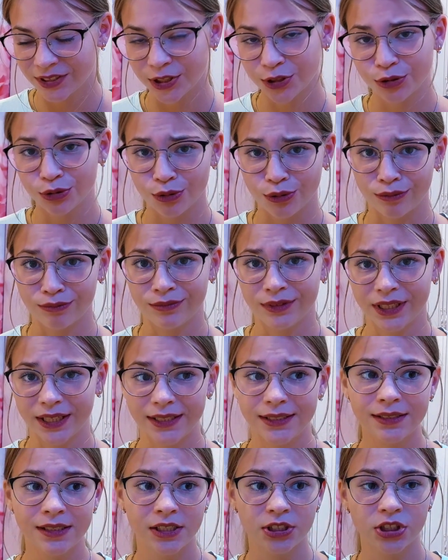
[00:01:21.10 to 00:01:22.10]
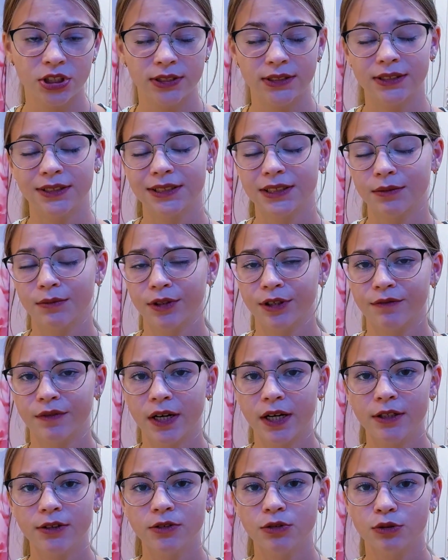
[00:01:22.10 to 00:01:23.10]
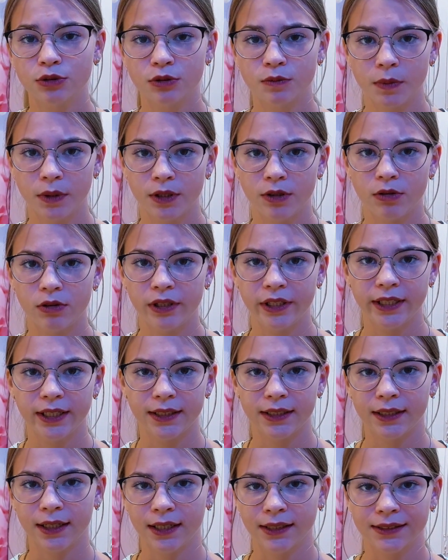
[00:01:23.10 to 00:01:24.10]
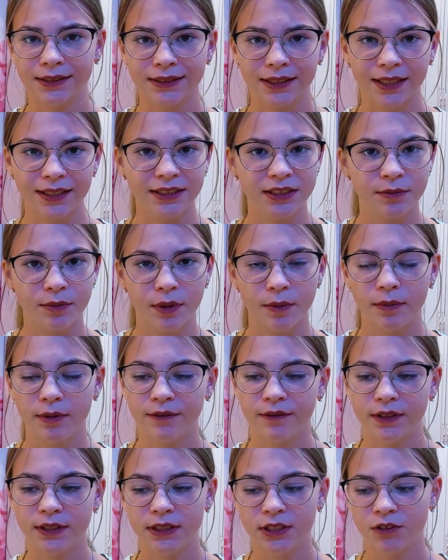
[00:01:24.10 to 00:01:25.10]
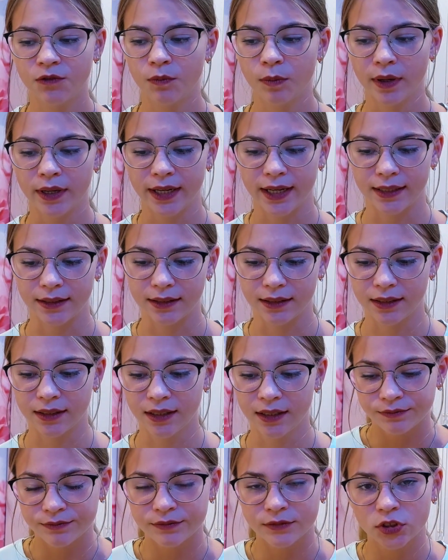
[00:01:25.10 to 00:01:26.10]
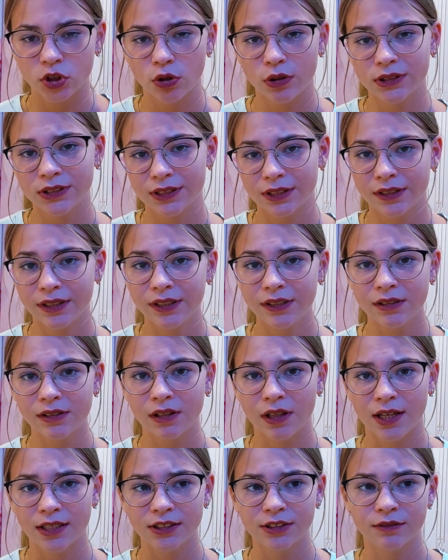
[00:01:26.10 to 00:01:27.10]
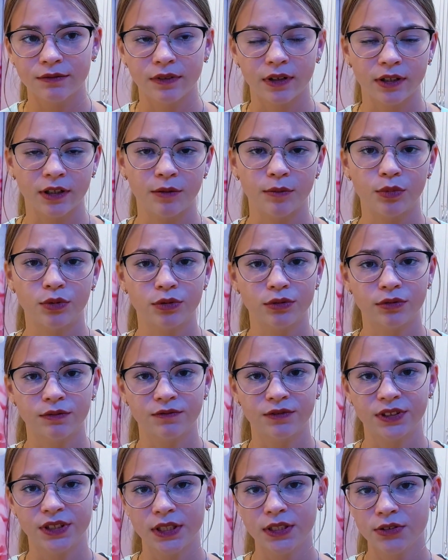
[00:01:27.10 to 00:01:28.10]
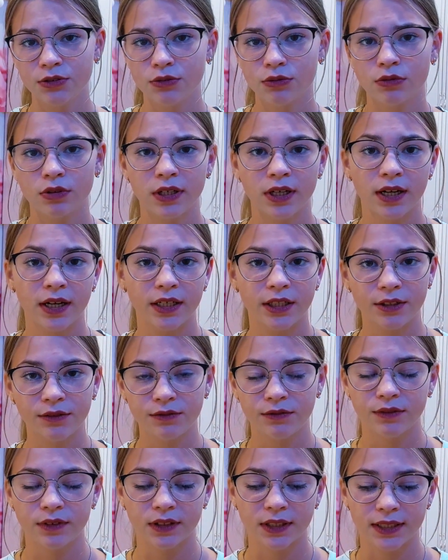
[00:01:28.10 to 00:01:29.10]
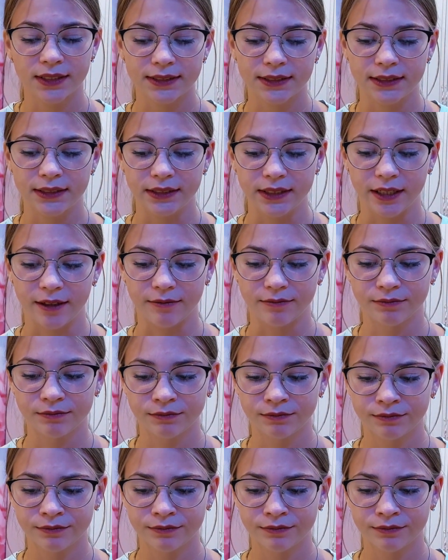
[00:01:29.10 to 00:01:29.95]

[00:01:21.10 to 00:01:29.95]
И то, я, если честно, сомневаюсь, успею ли я до конца себя привести в порядок. У остальных классов она будет в 10 утра и в 12 дня.